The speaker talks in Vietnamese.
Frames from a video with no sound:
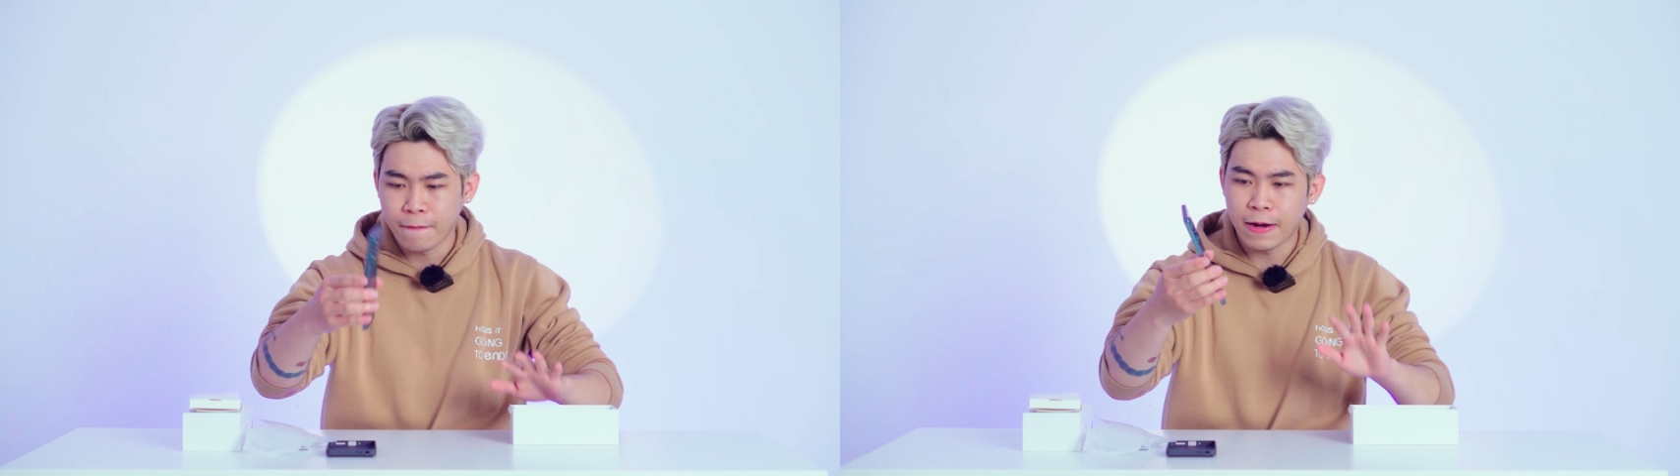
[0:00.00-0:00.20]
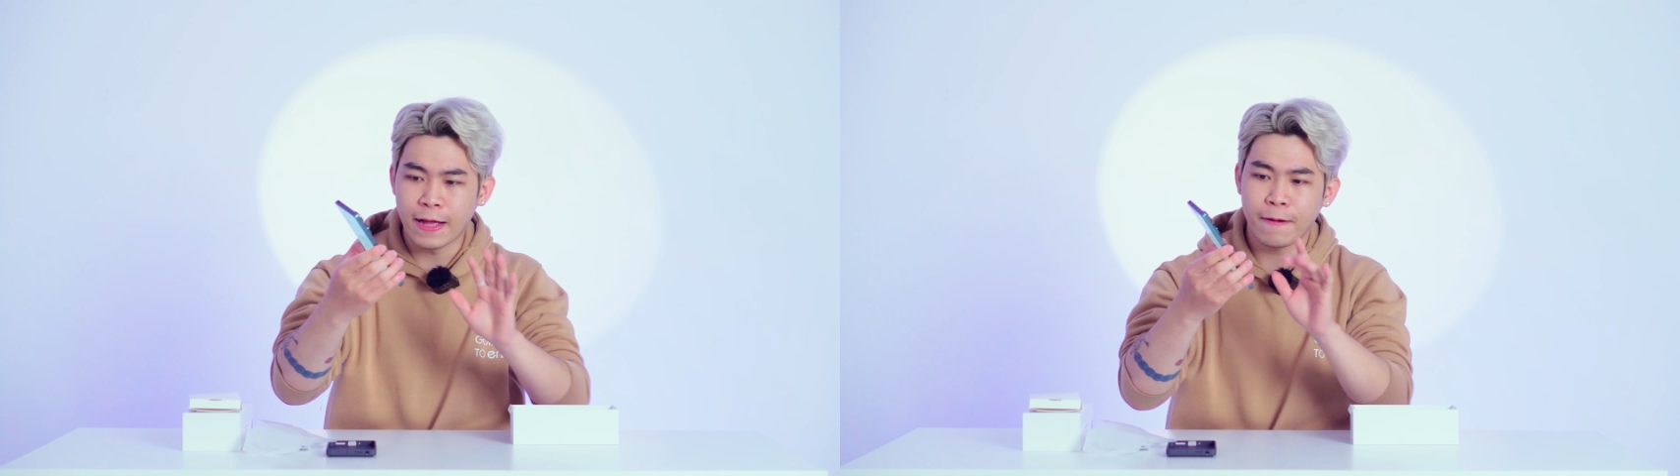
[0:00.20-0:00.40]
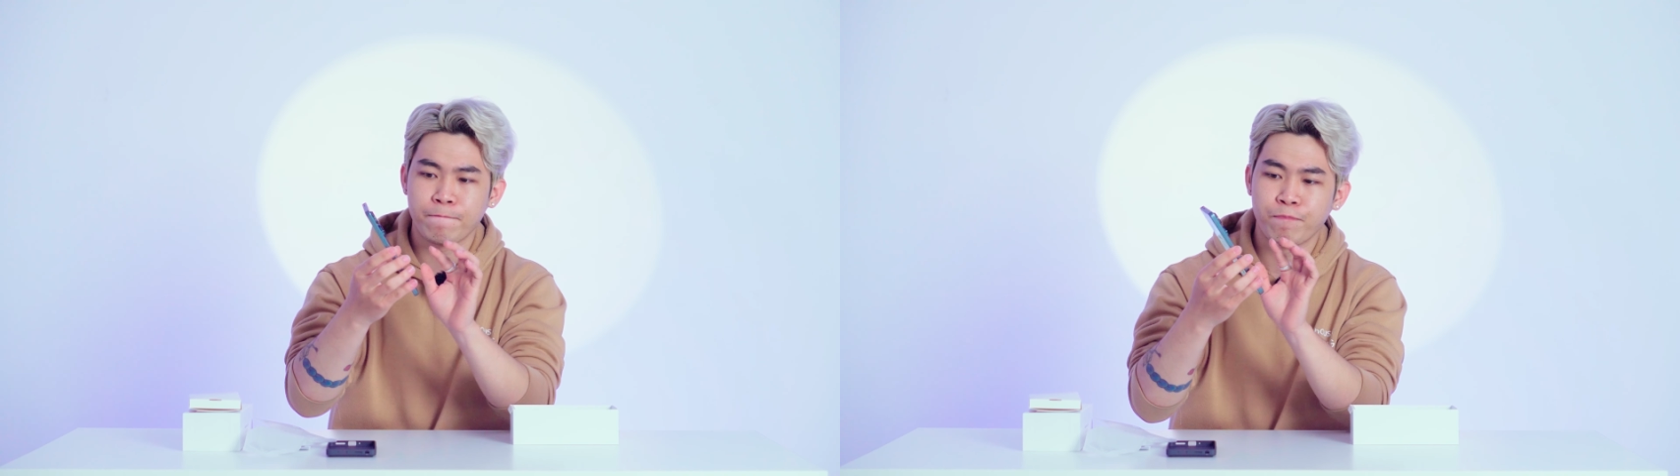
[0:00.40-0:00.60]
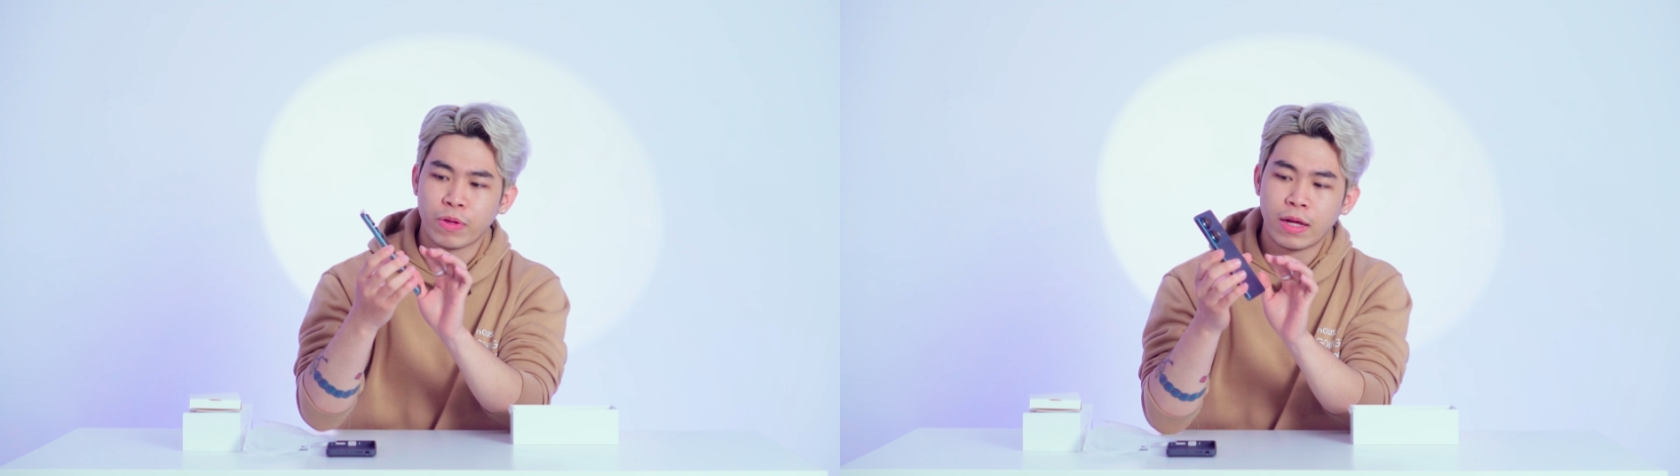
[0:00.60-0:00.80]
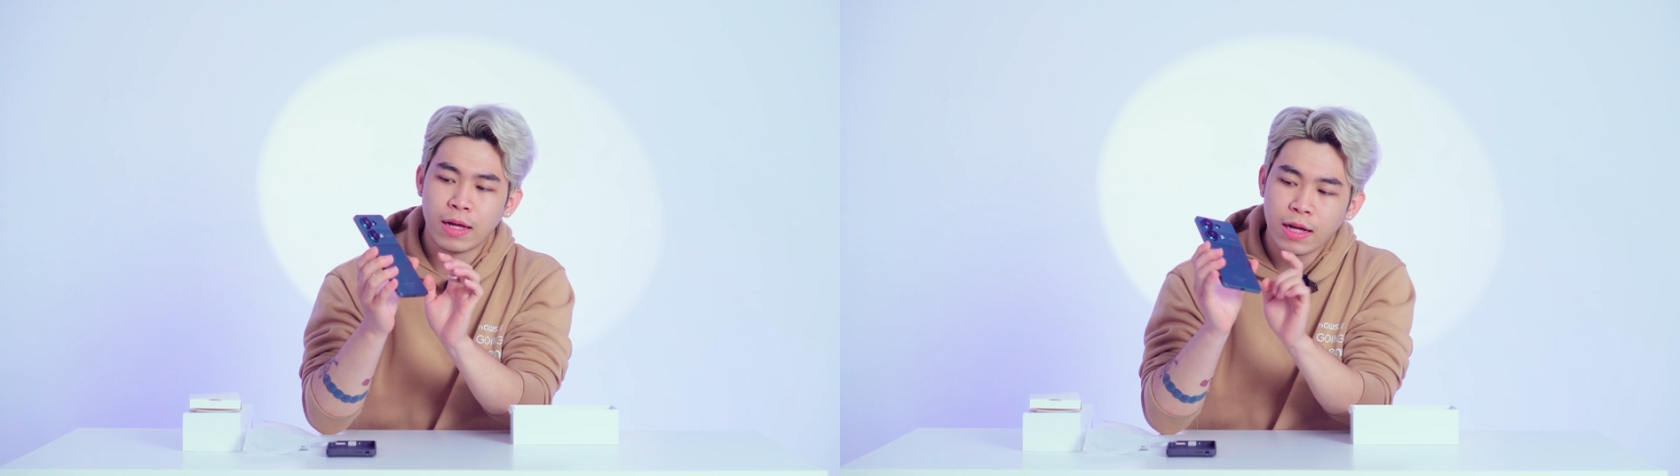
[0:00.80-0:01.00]
Đây nhá.
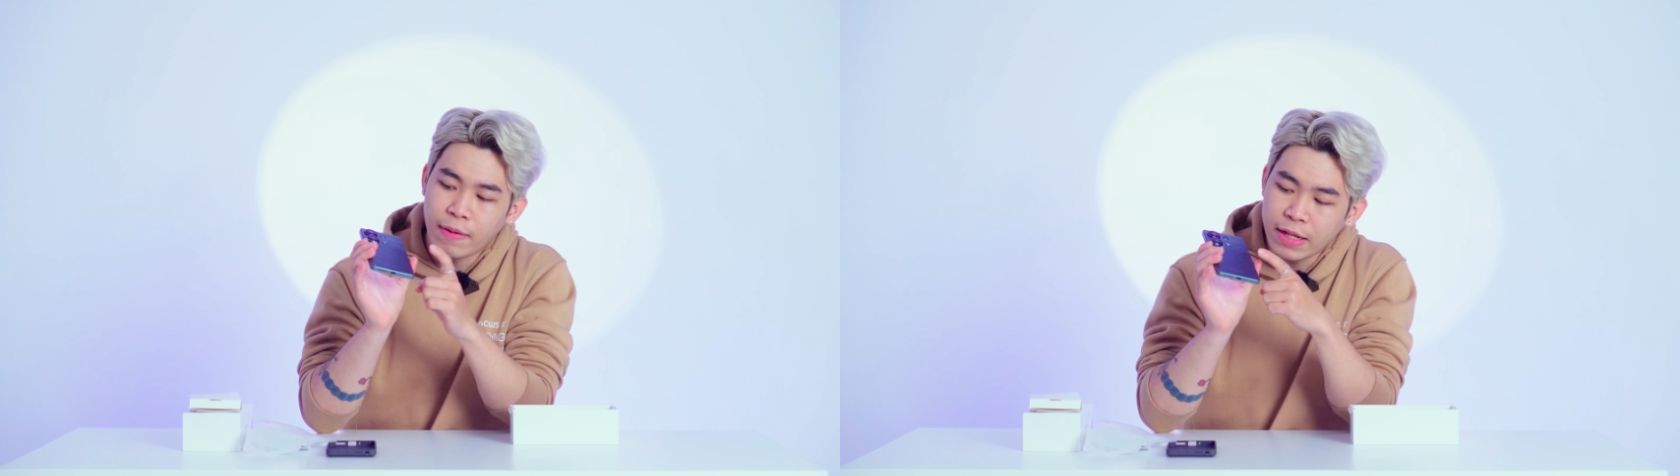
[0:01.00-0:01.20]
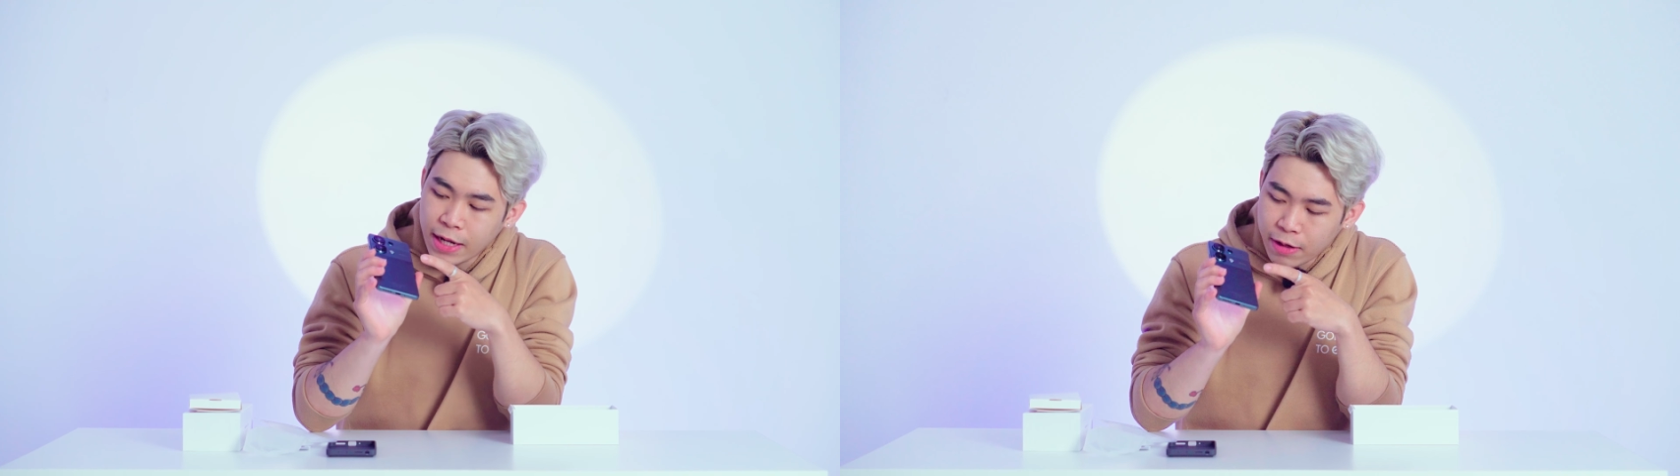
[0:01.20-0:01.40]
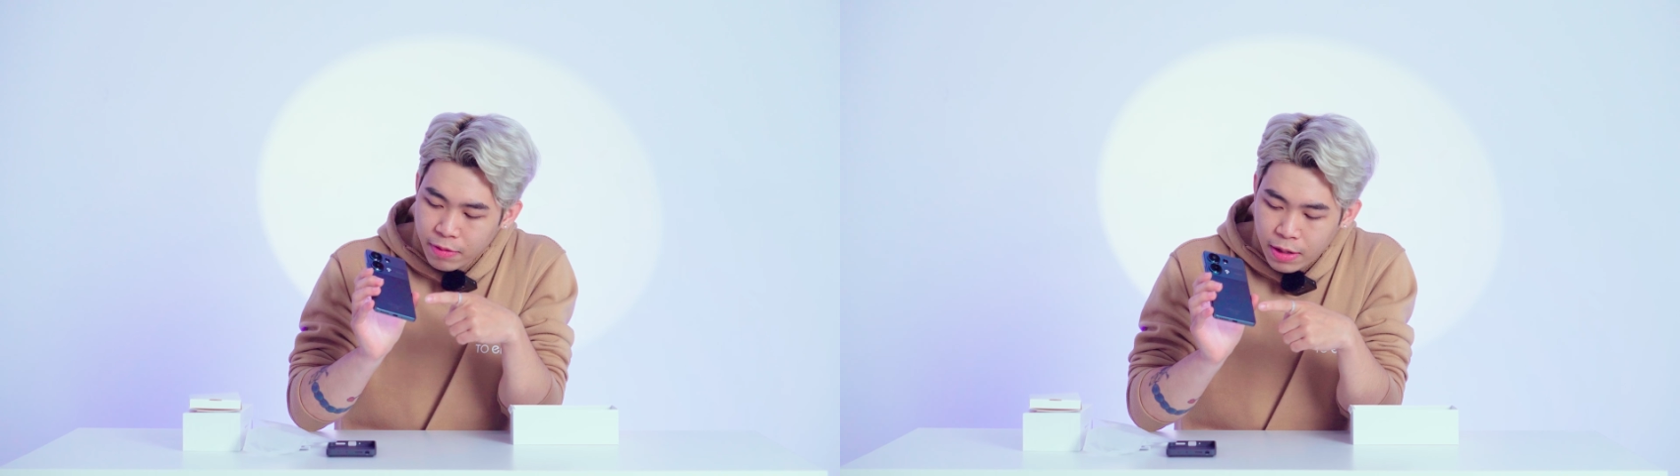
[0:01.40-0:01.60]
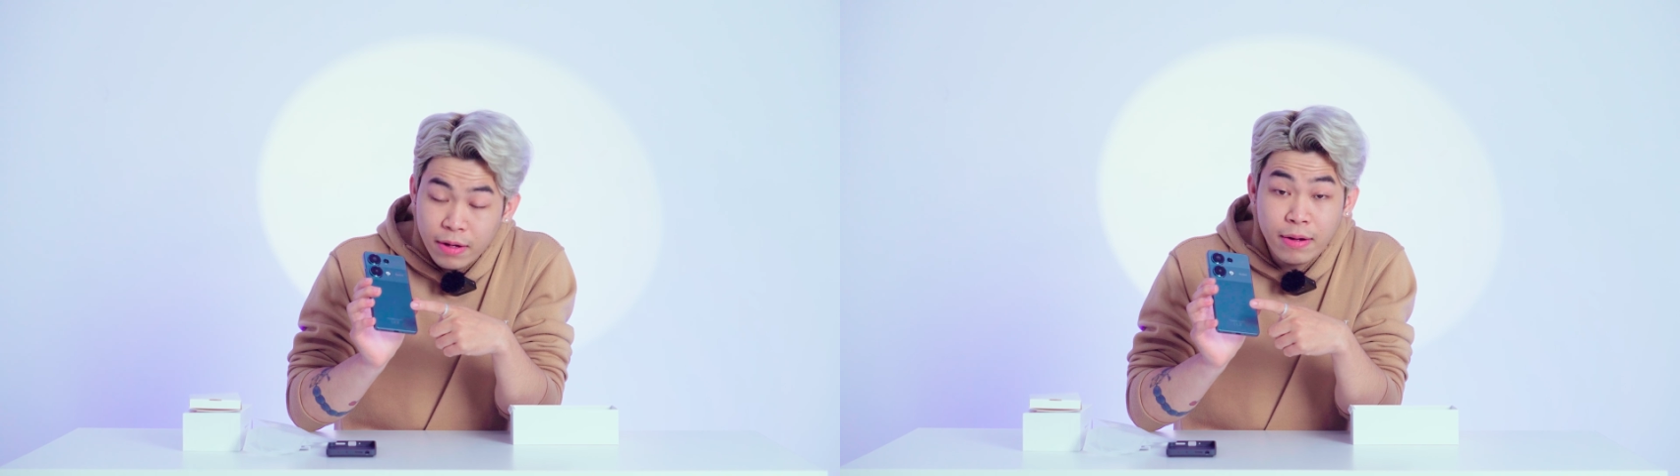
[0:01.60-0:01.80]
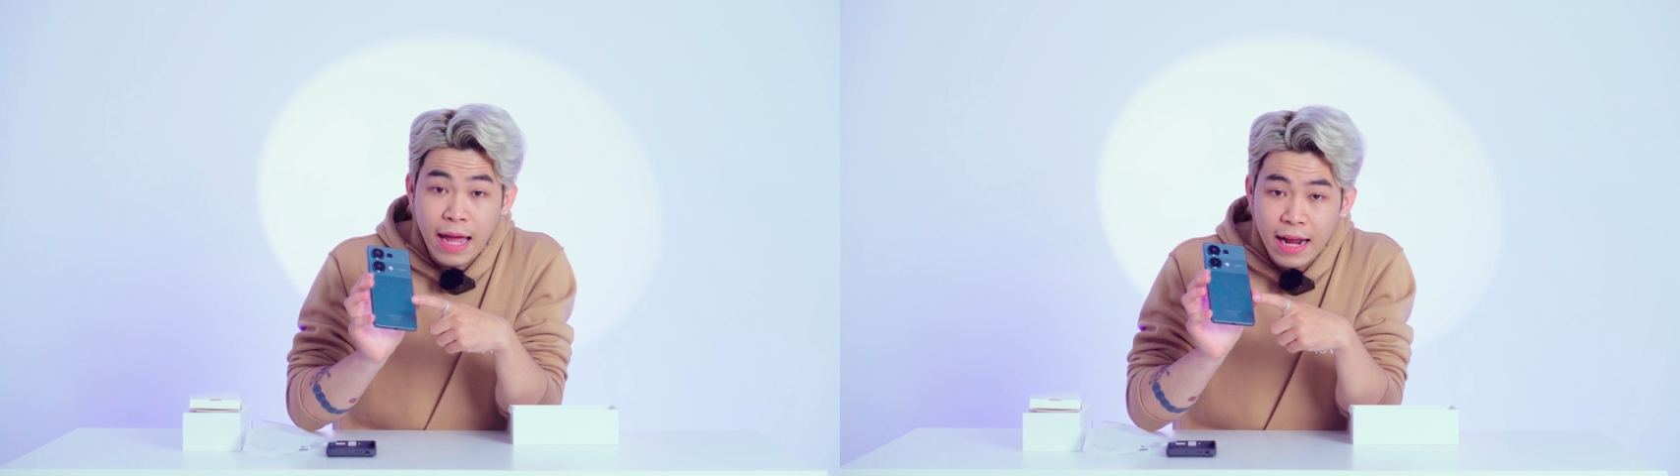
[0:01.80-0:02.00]
Các bạn nhìn thấy không?